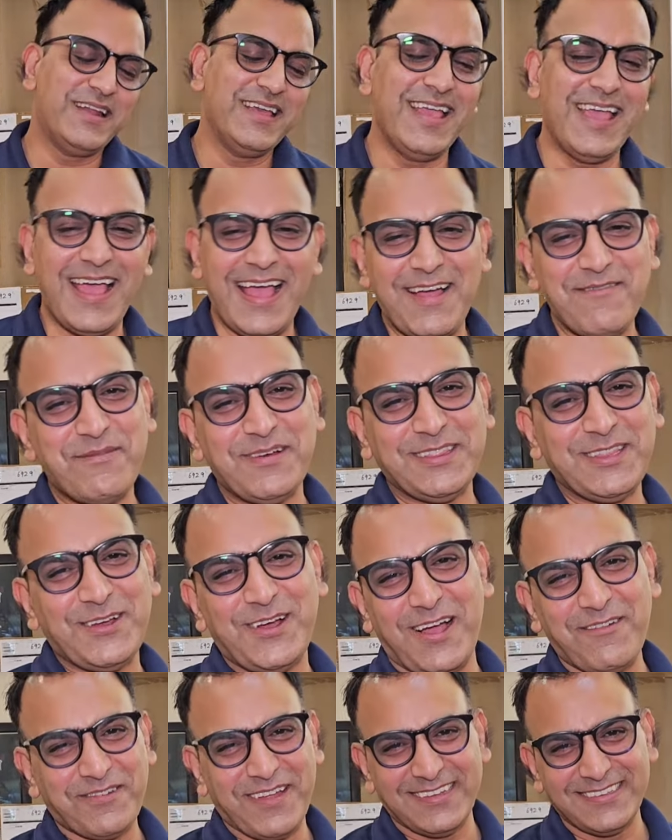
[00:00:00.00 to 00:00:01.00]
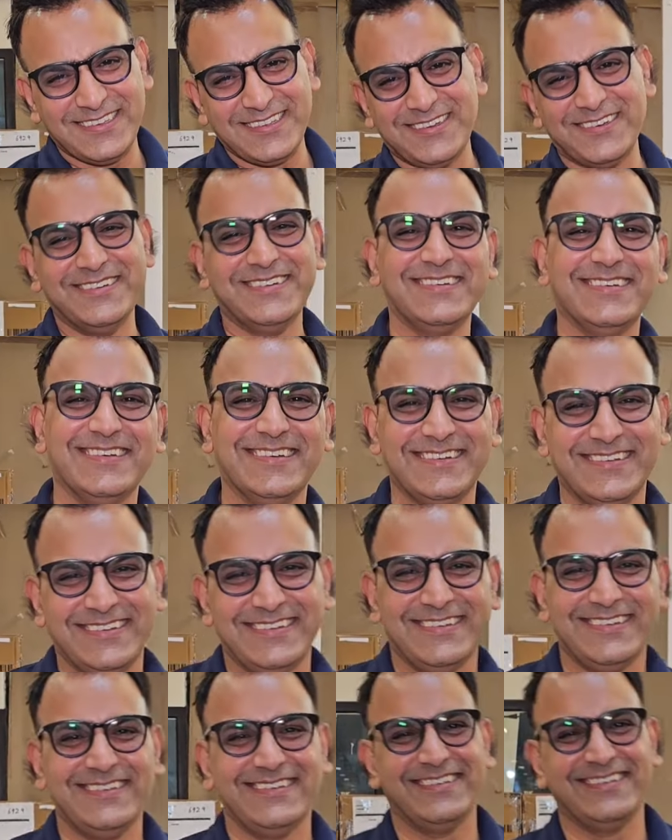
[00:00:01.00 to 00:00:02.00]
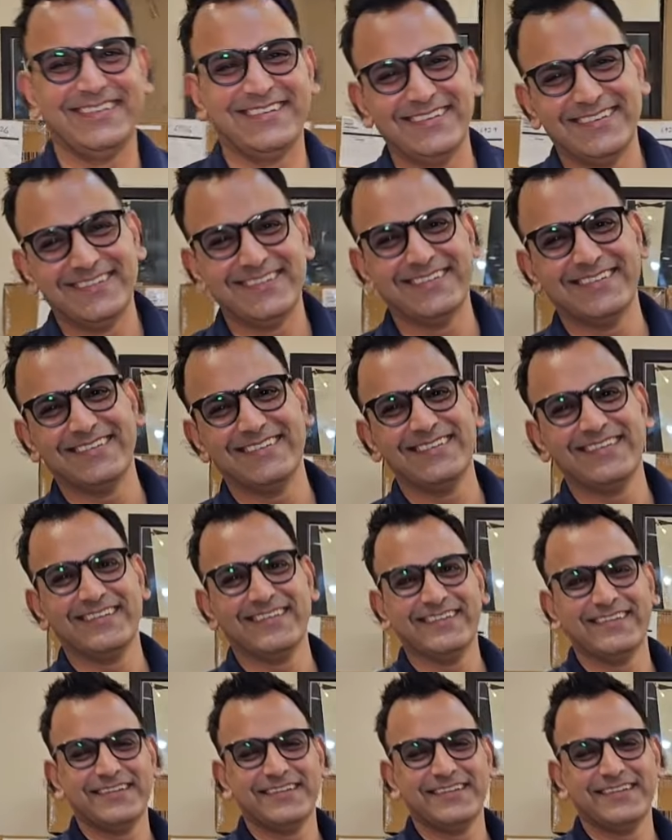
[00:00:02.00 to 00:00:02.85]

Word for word: बढ़िया आप बताओ आप कैसे हो जबरदस्त तो फिर से आ चुका